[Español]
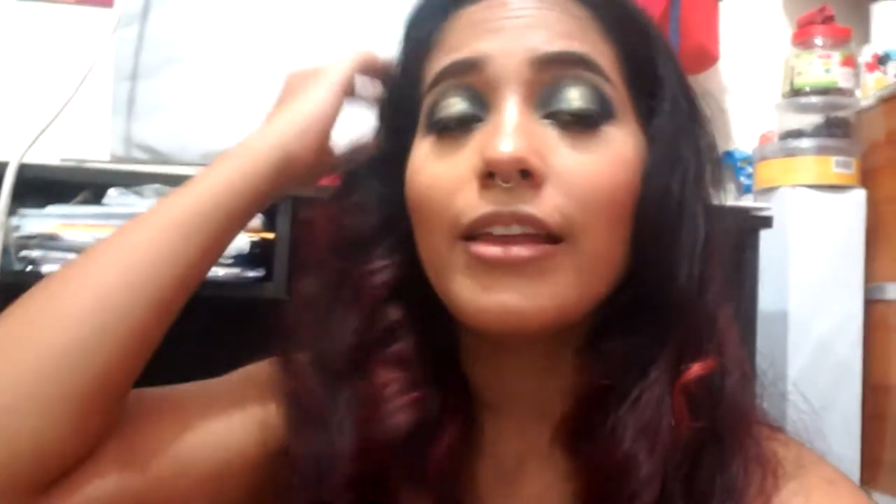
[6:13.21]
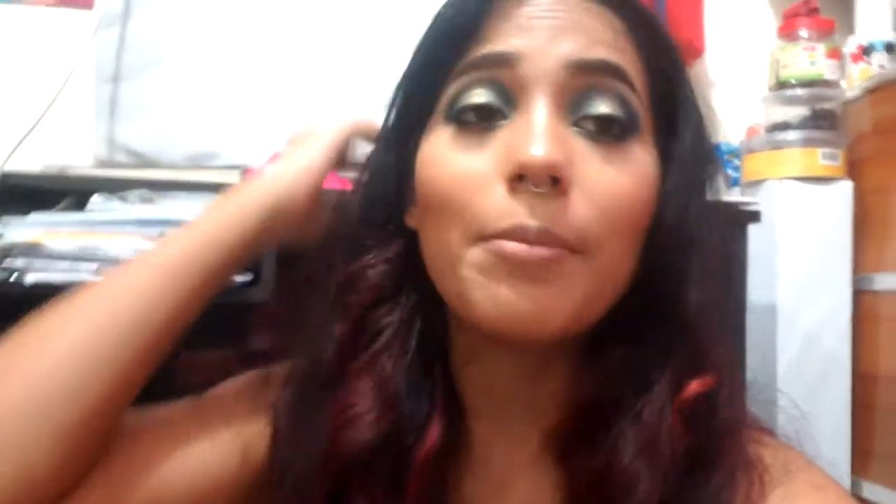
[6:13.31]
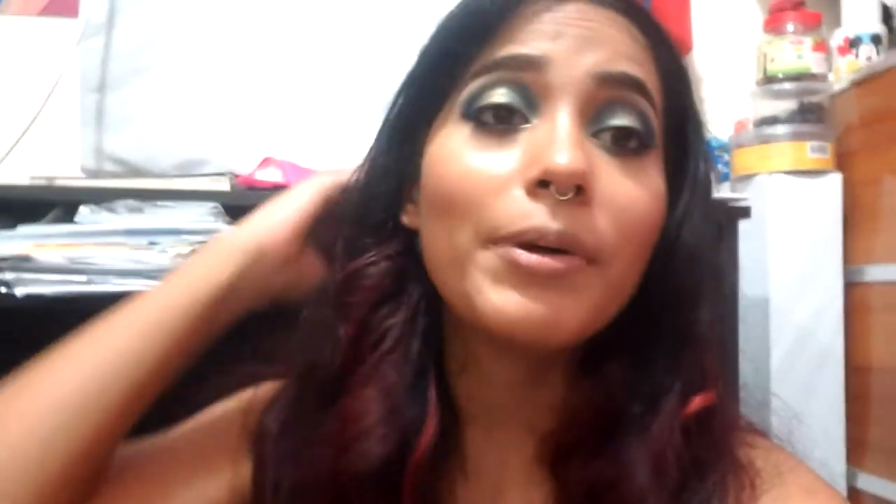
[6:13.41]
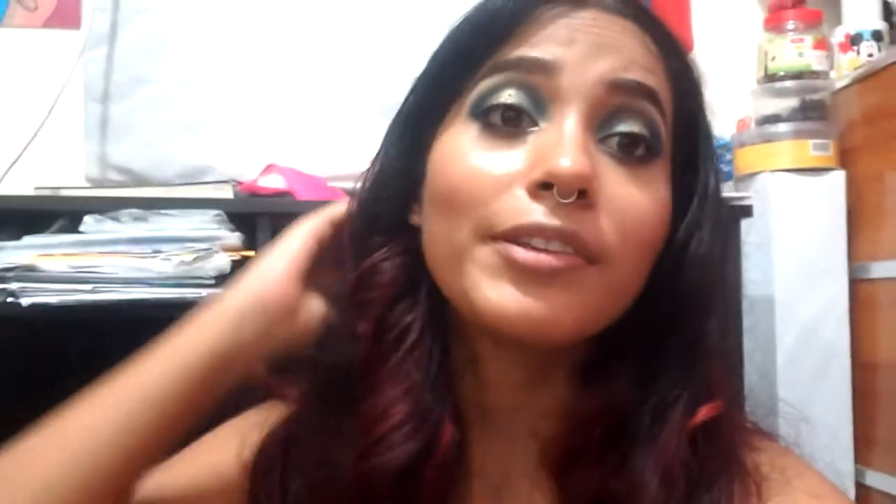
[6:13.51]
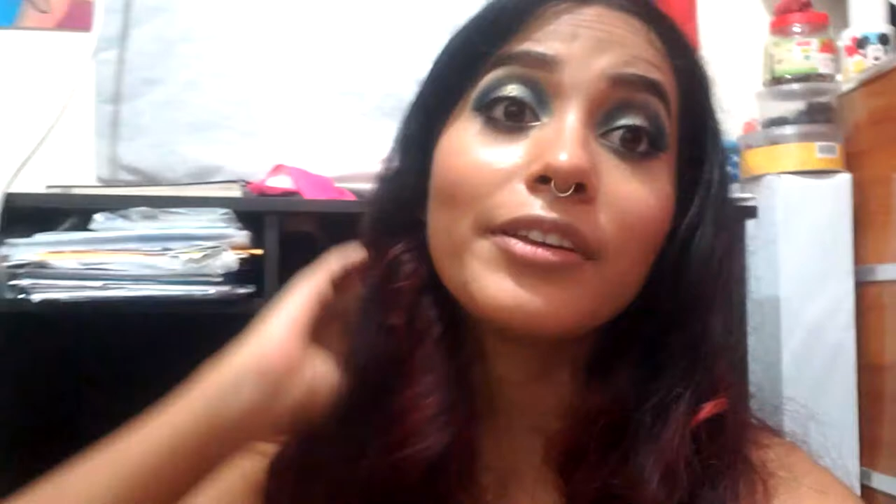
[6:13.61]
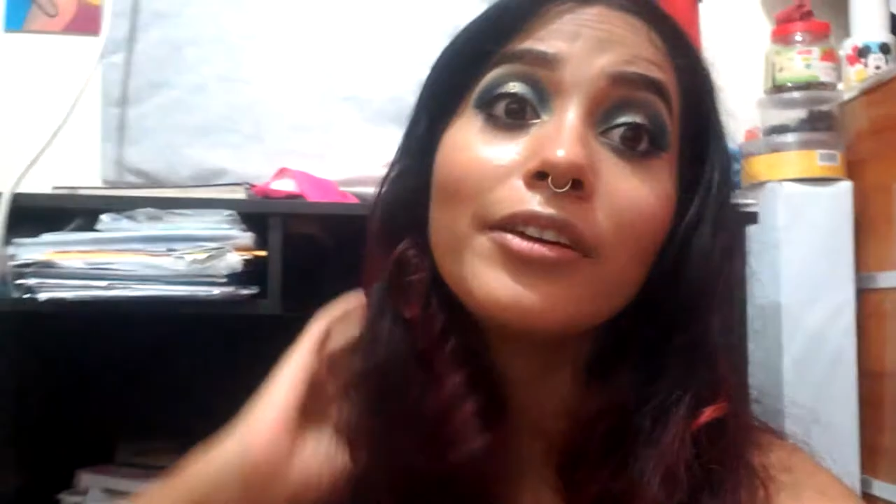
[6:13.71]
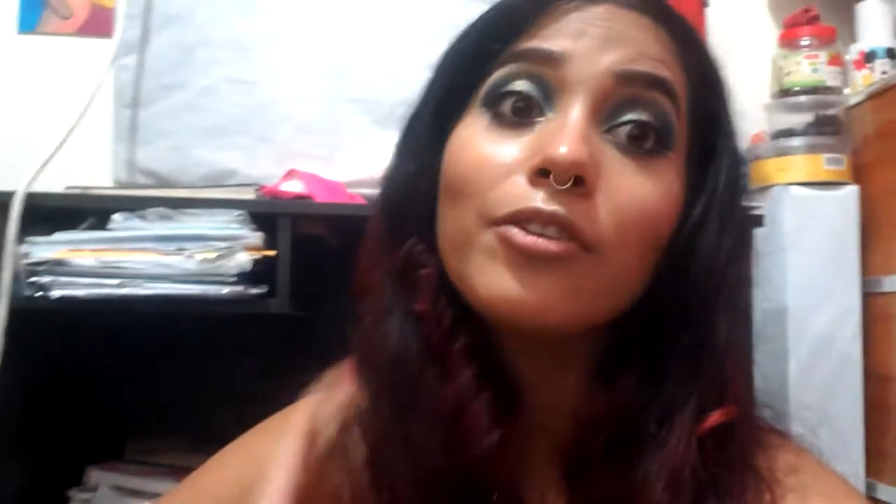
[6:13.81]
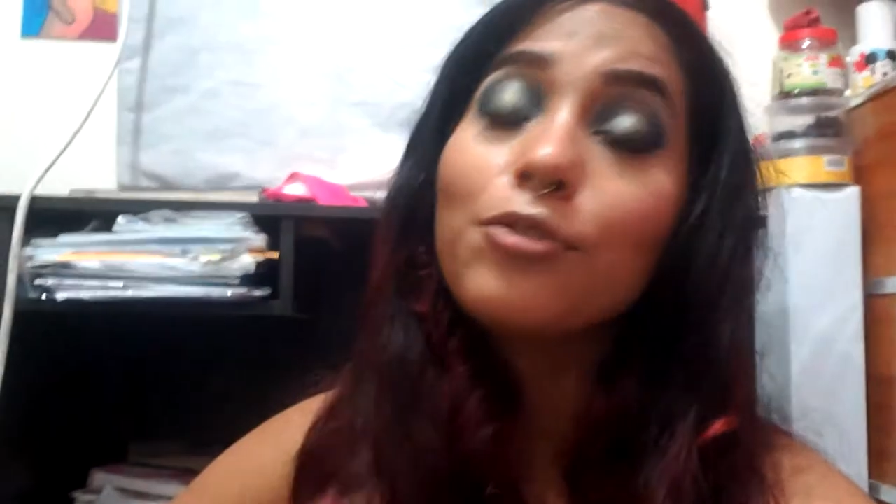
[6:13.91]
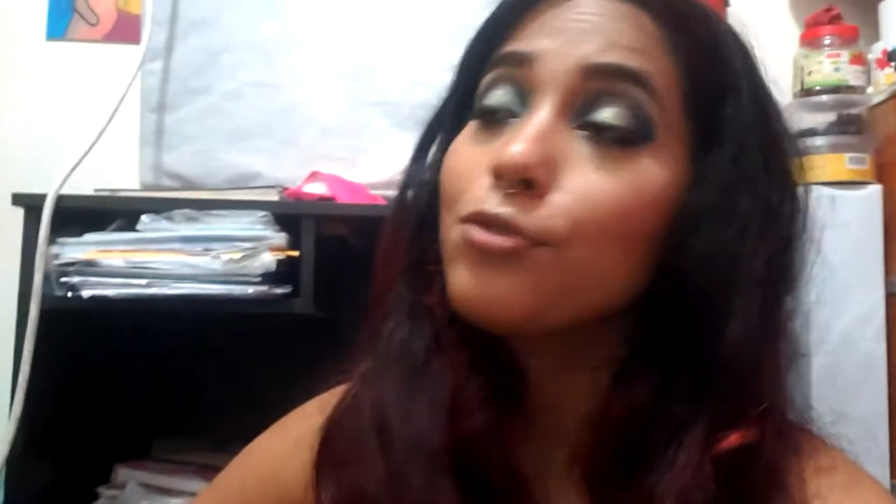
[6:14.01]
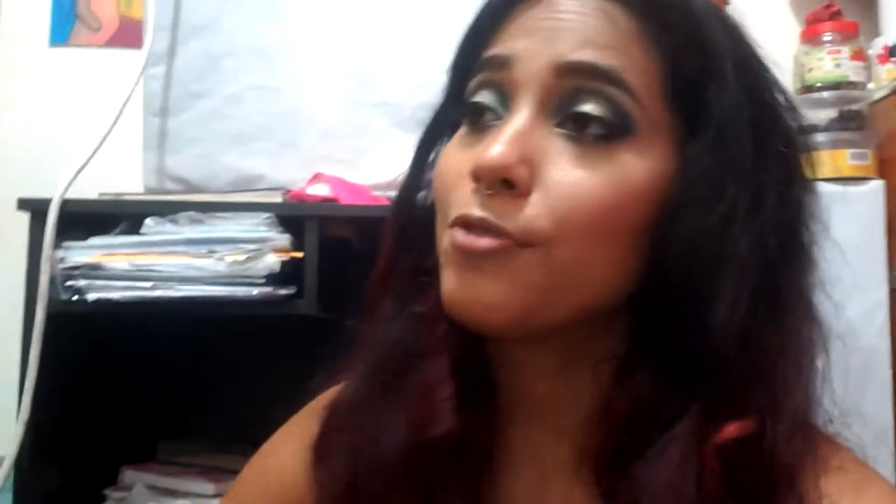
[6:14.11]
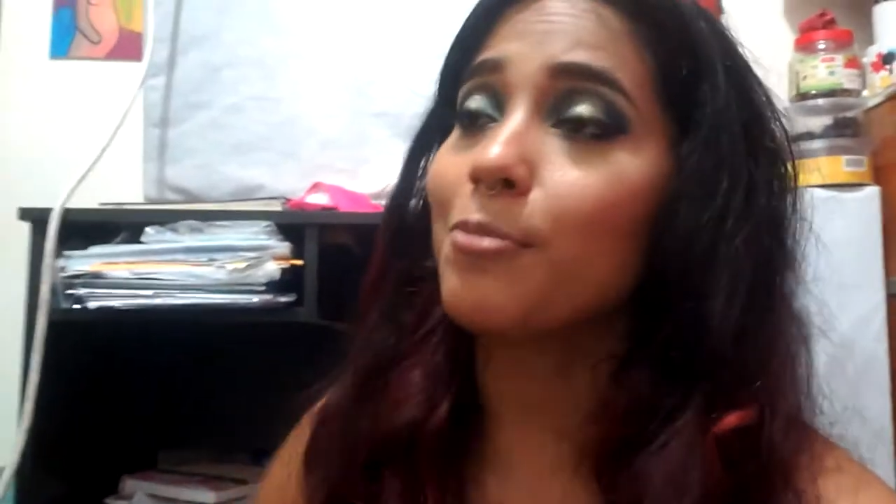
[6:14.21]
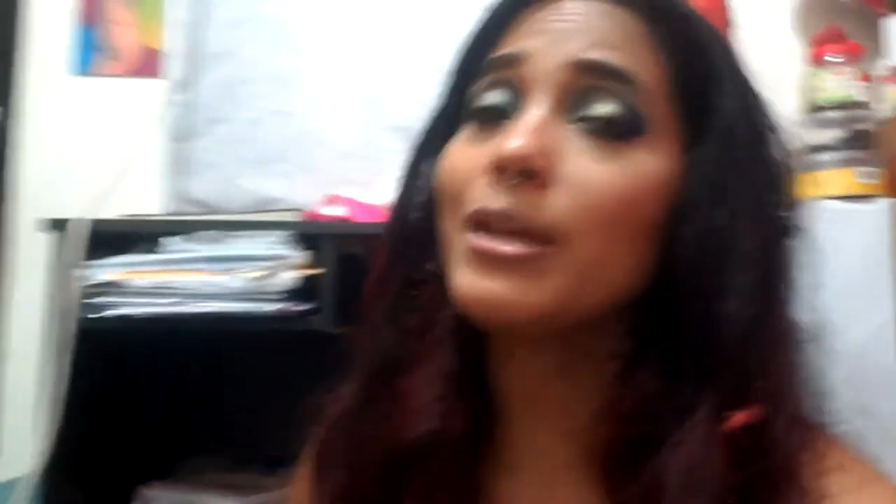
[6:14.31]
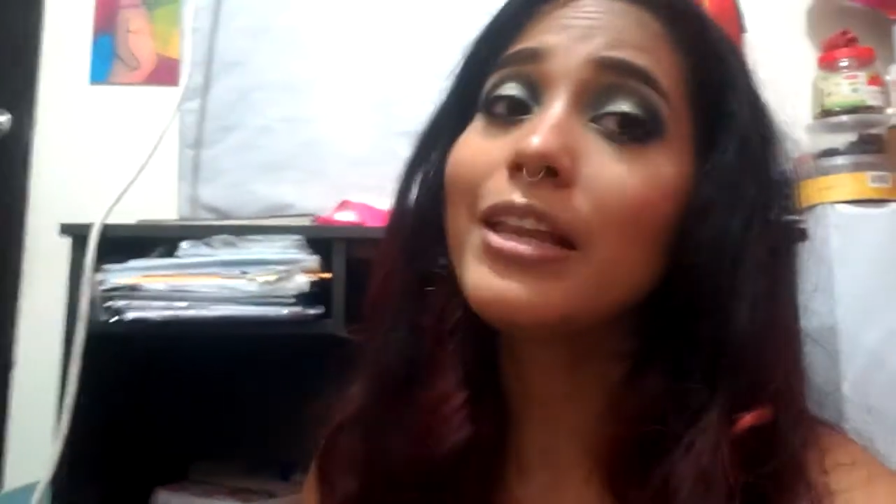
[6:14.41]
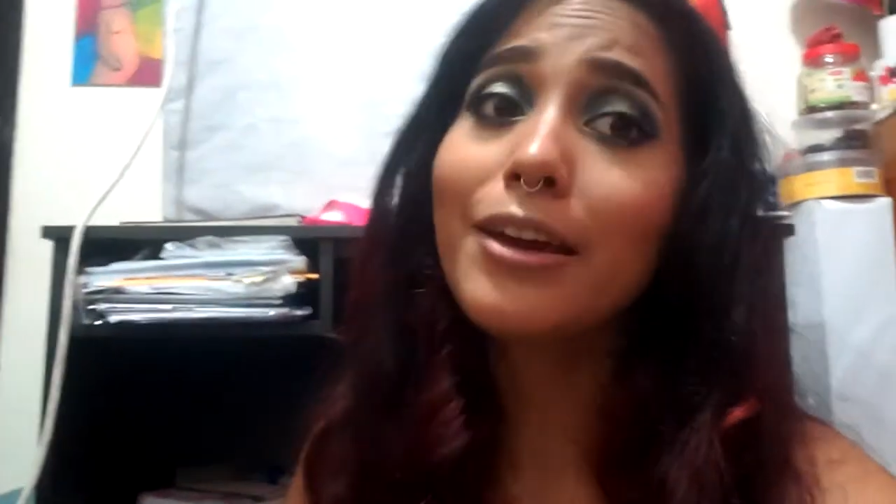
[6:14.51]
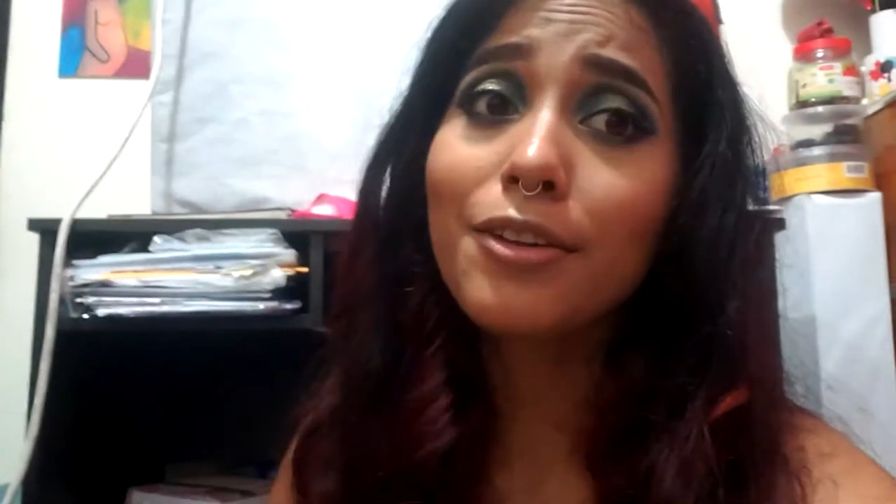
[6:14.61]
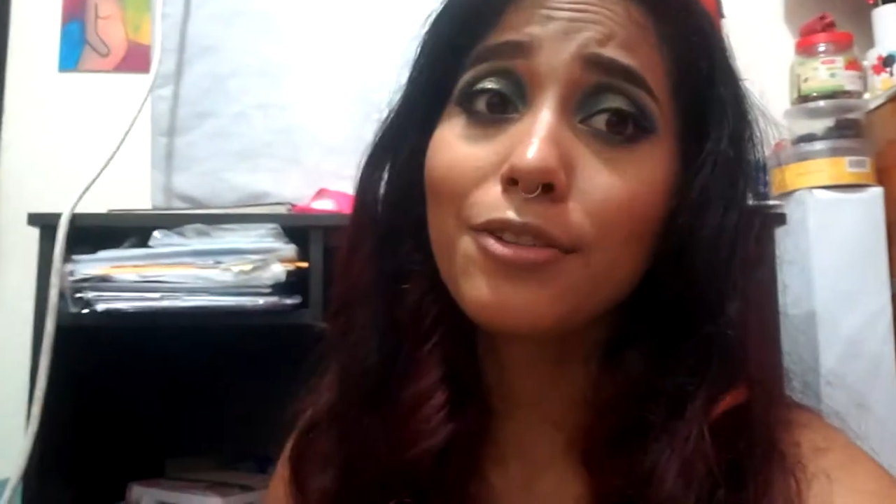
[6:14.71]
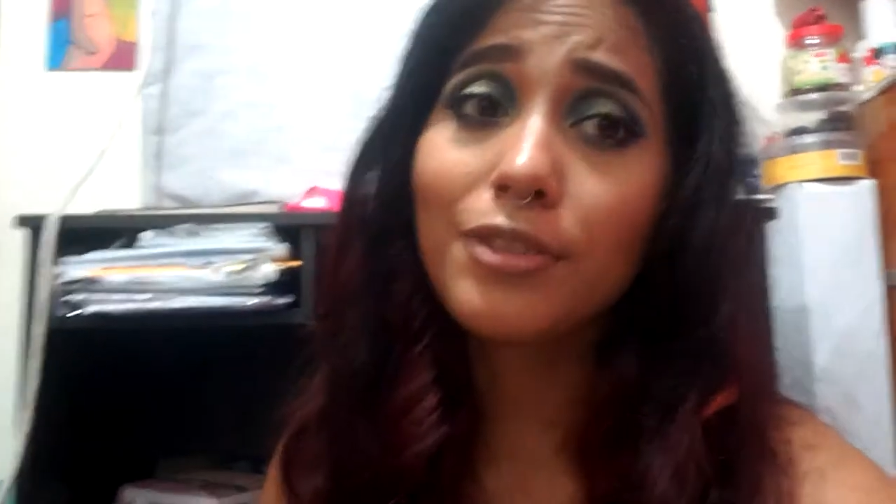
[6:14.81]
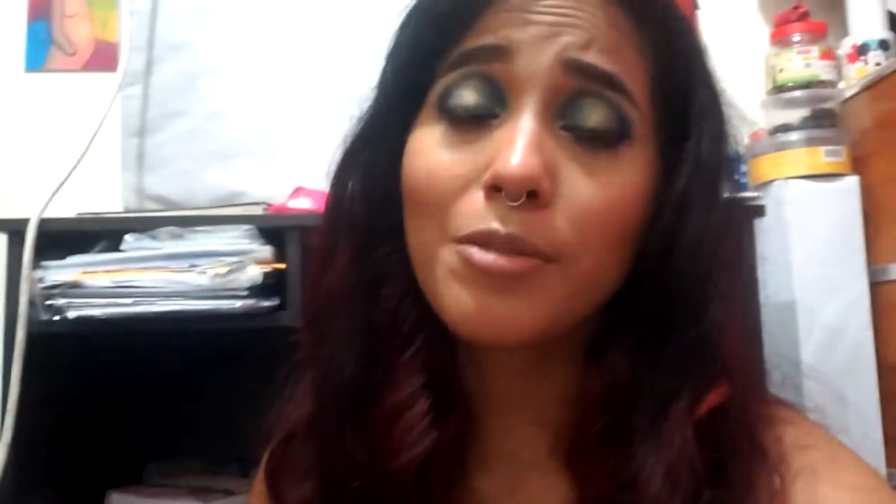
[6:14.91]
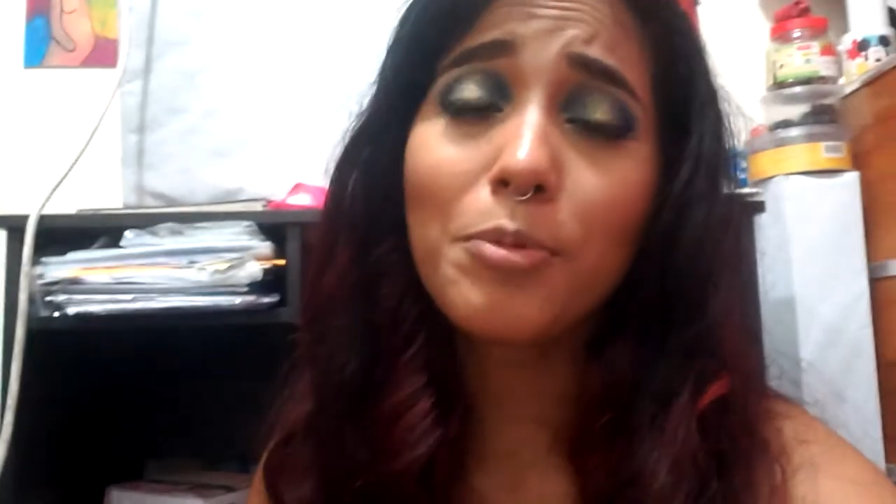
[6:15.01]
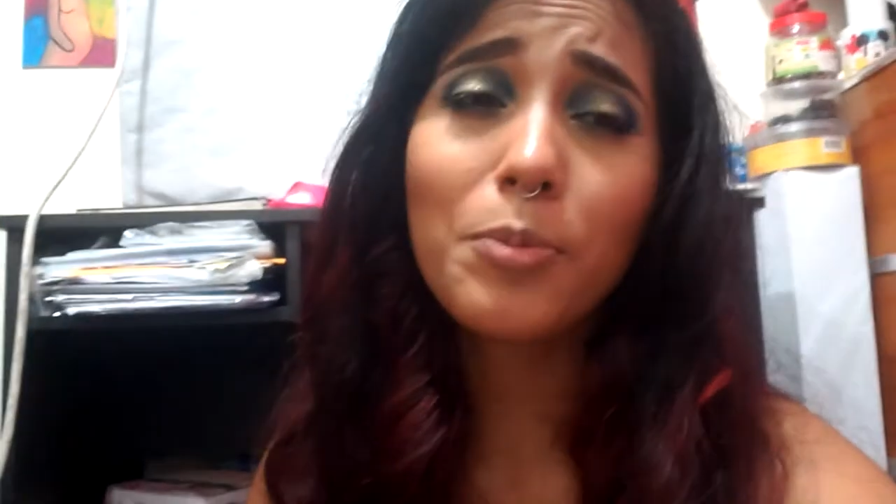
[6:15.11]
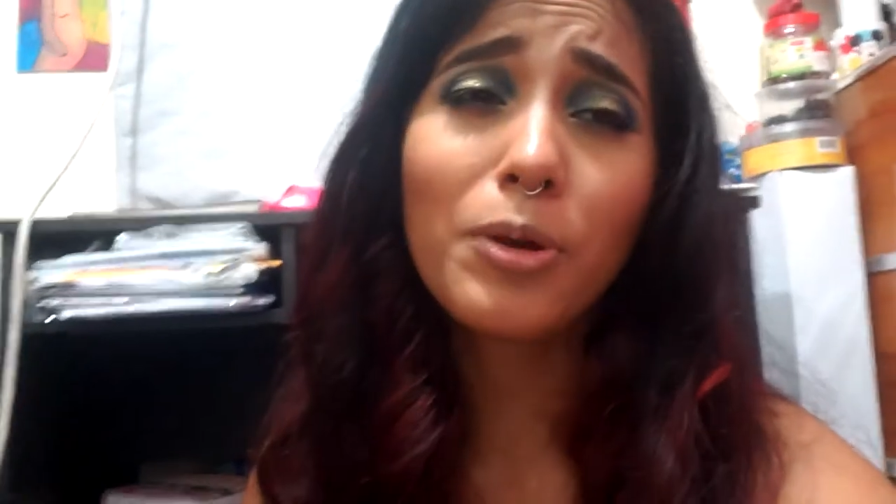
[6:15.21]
la pasen con su familia en estos tiempos,